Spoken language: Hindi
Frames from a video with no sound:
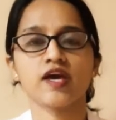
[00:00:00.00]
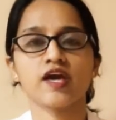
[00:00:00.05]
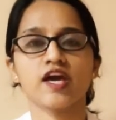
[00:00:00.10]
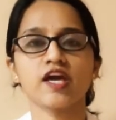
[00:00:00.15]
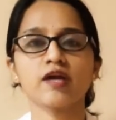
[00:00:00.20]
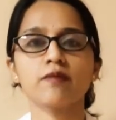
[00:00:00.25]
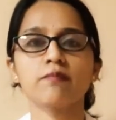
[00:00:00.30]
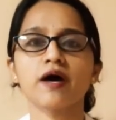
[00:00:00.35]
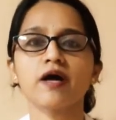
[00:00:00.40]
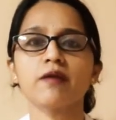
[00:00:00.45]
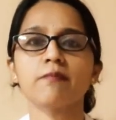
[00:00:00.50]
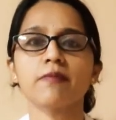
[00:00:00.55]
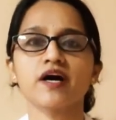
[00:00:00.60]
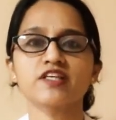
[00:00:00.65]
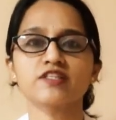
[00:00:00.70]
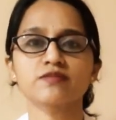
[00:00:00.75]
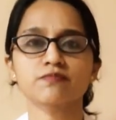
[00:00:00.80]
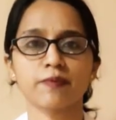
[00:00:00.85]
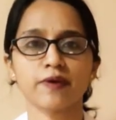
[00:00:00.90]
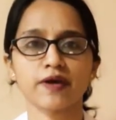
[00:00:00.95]
एक बार
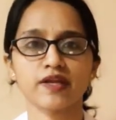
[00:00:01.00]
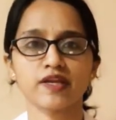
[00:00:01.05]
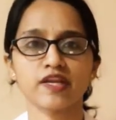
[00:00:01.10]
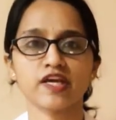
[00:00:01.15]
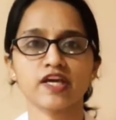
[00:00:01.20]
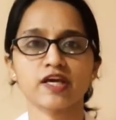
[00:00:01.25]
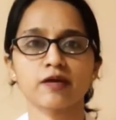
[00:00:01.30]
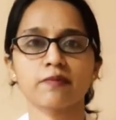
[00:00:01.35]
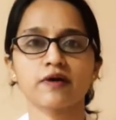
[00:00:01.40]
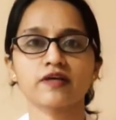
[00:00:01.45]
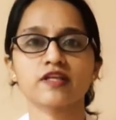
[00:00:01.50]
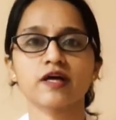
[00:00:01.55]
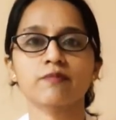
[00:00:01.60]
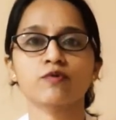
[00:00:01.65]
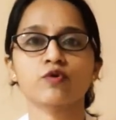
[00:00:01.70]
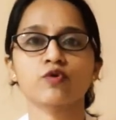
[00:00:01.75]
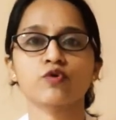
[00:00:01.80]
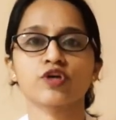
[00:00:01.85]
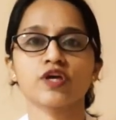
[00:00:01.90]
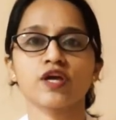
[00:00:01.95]
मास्क पहनने के बाद
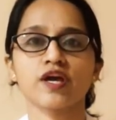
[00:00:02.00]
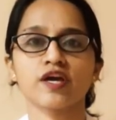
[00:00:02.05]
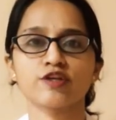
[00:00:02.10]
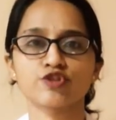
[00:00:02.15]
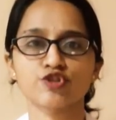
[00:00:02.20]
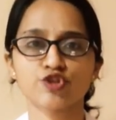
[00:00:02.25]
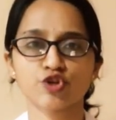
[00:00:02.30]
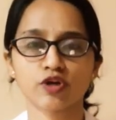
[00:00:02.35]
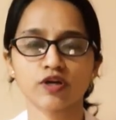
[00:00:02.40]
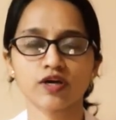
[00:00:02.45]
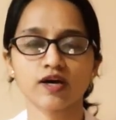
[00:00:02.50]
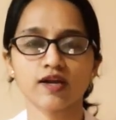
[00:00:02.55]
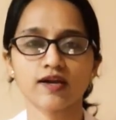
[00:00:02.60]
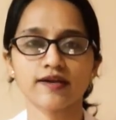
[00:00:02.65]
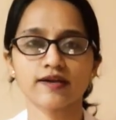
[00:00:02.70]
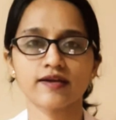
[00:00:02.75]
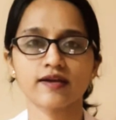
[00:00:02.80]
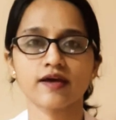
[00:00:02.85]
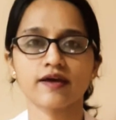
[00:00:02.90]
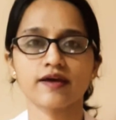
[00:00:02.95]
आपको ये इंश्योर कर
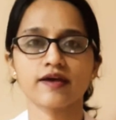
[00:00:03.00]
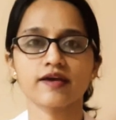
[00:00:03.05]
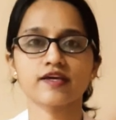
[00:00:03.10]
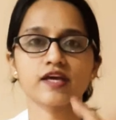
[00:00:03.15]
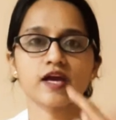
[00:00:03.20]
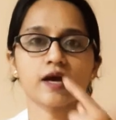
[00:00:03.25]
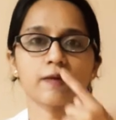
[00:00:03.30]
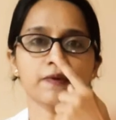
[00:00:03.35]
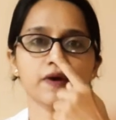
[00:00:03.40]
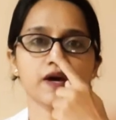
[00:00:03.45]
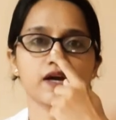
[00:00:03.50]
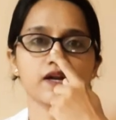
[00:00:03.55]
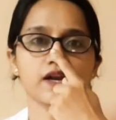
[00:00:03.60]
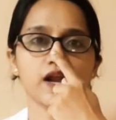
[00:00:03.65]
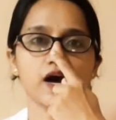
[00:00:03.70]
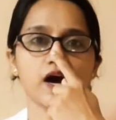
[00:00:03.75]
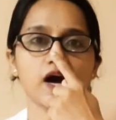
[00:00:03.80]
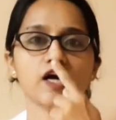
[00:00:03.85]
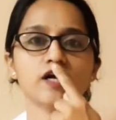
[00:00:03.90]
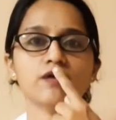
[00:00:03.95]
लेना है कि आपका
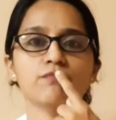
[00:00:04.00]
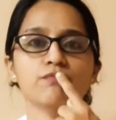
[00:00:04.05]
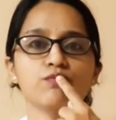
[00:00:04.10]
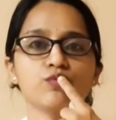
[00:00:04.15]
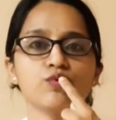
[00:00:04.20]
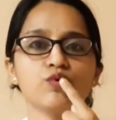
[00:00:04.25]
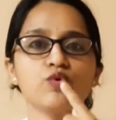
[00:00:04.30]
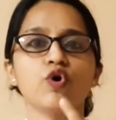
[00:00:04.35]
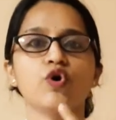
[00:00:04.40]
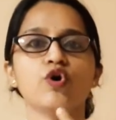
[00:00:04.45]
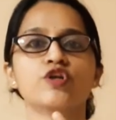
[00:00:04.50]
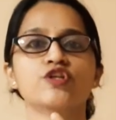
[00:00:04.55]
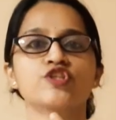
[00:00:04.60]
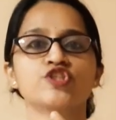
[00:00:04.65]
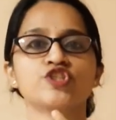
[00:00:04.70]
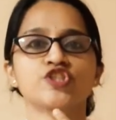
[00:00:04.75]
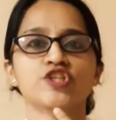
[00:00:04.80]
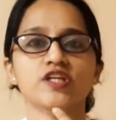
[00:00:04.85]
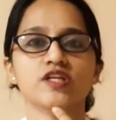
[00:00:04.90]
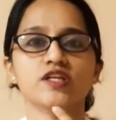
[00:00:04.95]
नाक मुंह और
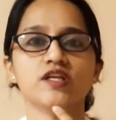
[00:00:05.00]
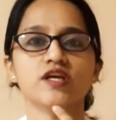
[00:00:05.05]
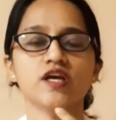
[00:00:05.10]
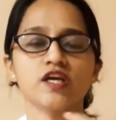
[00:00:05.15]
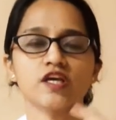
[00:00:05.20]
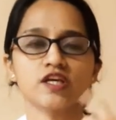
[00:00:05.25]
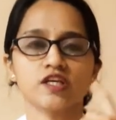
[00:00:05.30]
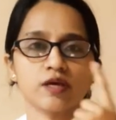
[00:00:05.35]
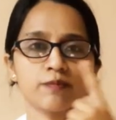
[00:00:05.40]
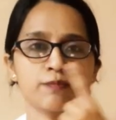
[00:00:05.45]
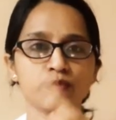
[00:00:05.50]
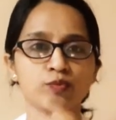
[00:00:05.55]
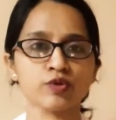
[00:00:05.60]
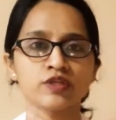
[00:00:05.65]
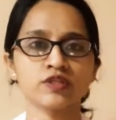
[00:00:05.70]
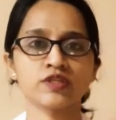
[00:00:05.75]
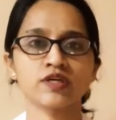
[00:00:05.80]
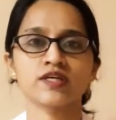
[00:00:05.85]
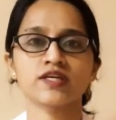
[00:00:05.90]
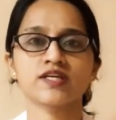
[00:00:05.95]
चिन ये पूरी
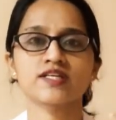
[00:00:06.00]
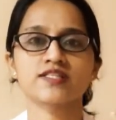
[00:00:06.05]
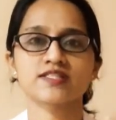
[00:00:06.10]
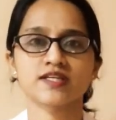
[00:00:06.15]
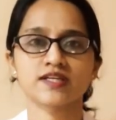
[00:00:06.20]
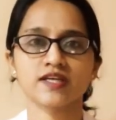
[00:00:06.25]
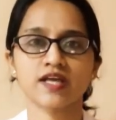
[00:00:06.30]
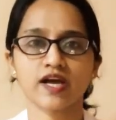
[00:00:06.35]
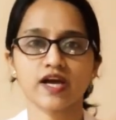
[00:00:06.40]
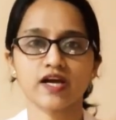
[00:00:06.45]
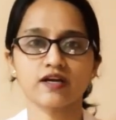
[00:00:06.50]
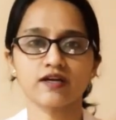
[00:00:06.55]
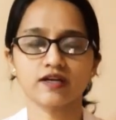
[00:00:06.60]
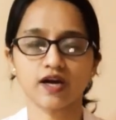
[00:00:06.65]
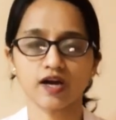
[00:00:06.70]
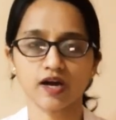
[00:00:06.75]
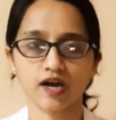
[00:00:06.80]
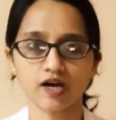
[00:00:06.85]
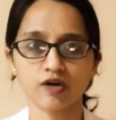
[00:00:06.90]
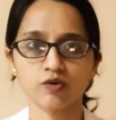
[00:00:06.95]
तरीके से
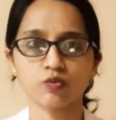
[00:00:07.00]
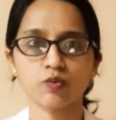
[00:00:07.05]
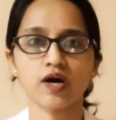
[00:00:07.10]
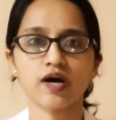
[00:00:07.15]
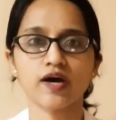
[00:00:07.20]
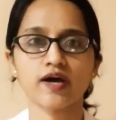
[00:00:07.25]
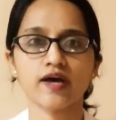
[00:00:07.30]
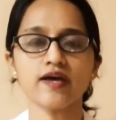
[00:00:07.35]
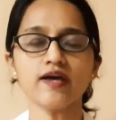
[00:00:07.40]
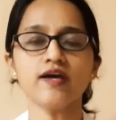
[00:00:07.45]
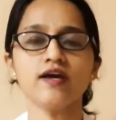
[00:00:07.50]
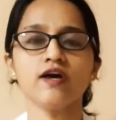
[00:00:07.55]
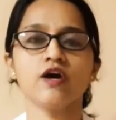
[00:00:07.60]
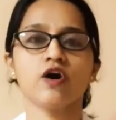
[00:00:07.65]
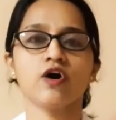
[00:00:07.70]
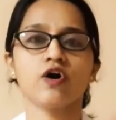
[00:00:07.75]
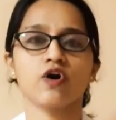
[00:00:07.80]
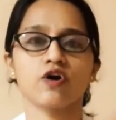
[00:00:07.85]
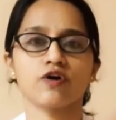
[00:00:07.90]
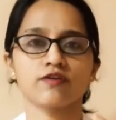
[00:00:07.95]
ढका हुआ है
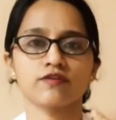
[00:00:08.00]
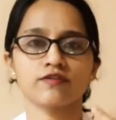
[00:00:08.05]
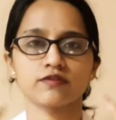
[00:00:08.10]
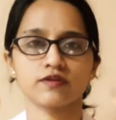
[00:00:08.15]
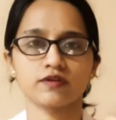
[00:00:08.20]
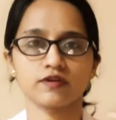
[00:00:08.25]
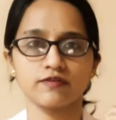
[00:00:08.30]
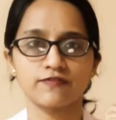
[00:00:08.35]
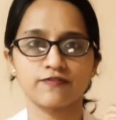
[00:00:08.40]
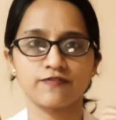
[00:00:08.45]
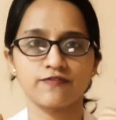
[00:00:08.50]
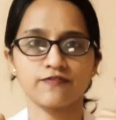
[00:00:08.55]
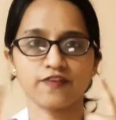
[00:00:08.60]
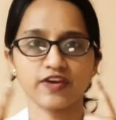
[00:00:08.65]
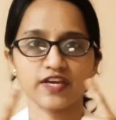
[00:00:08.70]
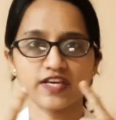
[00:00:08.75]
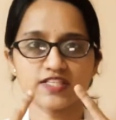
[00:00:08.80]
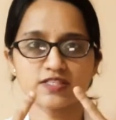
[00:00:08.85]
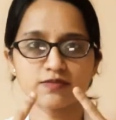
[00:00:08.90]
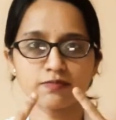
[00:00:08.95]
और
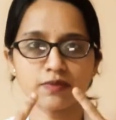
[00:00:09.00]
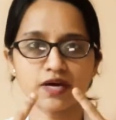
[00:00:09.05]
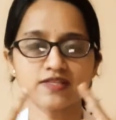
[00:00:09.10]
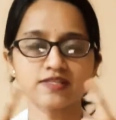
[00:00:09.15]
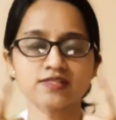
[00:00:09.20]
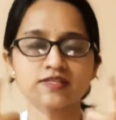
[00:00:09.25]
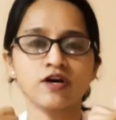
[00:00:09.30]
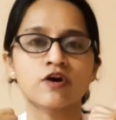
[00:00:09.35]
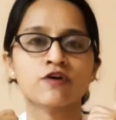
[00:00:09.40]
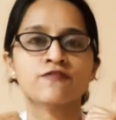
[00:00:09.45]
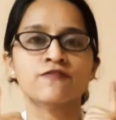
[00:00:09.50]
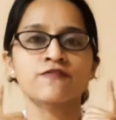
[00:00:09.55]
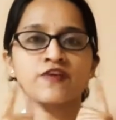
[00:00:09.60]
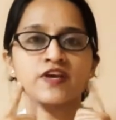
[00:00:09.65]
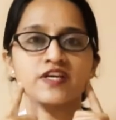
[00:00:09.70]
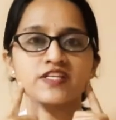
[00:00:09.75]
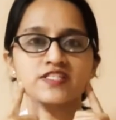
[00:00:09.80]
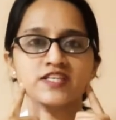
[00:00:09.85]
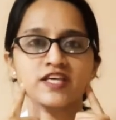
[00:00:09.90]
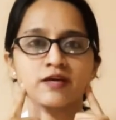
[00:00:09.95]
फेस मास्क और
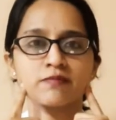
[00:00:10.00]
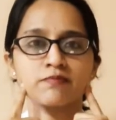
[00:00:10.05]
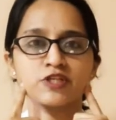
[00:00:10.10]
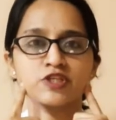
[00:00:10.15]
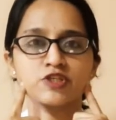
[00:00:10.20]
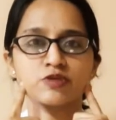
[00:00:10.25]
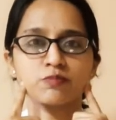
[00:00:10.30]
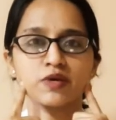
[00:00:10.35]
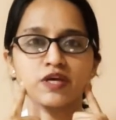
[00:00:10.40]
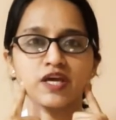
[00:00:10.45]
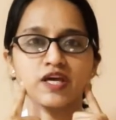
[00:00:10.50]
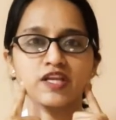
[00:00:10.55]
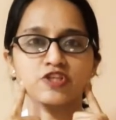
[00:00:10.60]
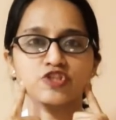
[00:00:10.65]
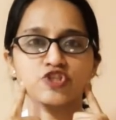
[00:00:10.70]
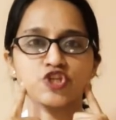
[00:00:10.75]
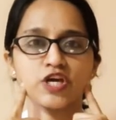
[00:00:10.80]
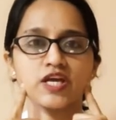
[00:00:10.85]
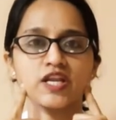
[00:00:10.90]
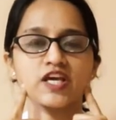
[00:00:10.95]
फेस के बीच में यानी
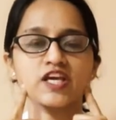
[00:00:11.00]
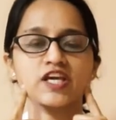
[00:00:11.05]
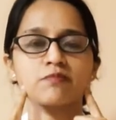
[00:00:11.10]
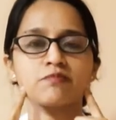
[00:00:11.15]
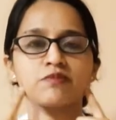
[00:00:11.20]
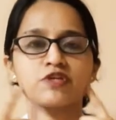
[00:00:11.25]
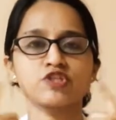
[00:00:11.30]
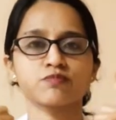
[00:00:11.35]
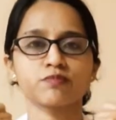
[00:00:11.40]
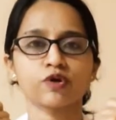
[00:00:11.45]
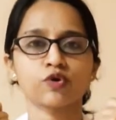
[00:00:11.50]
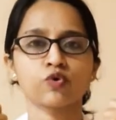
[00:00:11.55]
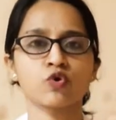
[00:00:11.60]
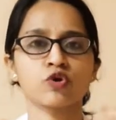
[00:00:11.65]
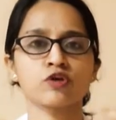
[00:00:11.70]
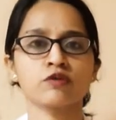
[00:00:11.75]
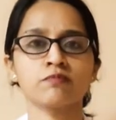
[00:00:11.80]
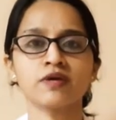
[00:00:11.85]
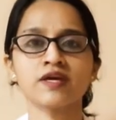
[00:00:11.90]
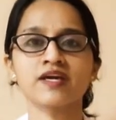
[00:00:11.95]
चेहरे के बीच में
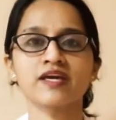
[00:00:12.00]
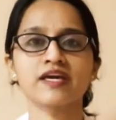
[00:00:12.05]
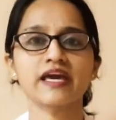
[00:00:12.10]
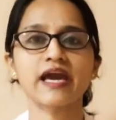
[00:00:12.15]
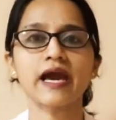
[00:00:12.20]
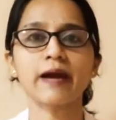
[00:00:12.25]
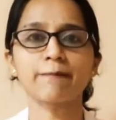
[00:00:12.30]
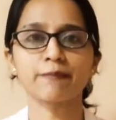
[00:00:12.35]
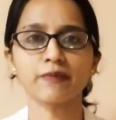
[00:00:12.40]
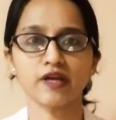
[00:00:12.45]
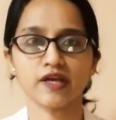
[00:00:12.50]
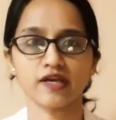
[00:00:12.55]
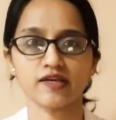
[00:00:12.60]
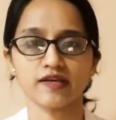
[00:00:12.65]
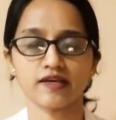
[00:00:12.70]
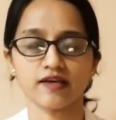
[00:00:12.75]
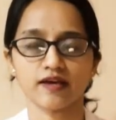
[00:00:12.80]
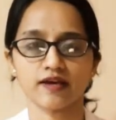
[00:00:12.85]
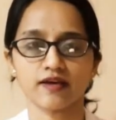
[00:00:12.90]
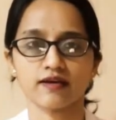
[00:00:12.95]
कोई भी गैप
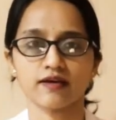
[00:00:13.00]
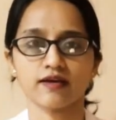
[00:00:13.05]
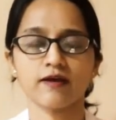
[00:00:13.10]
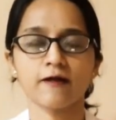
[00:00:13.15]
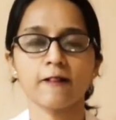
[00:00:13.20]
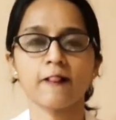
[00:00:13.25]
नहीं है